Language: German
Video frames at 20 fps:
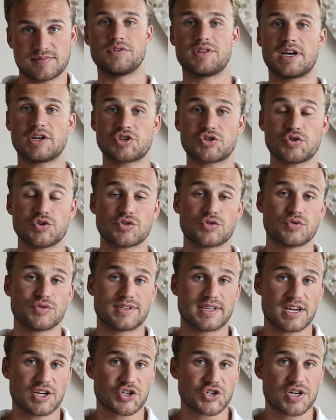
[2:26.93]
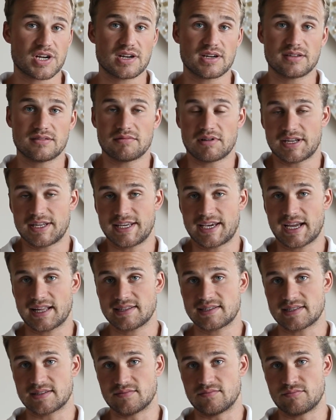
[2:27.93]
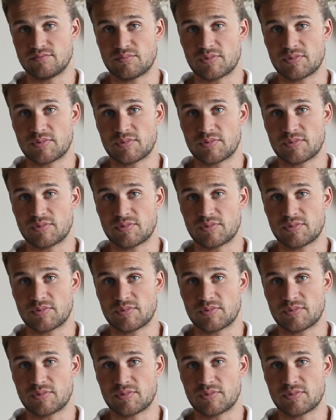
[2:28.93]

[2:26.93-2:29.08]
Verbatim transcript: Und da stößt du sehr schnell an die Grenzen.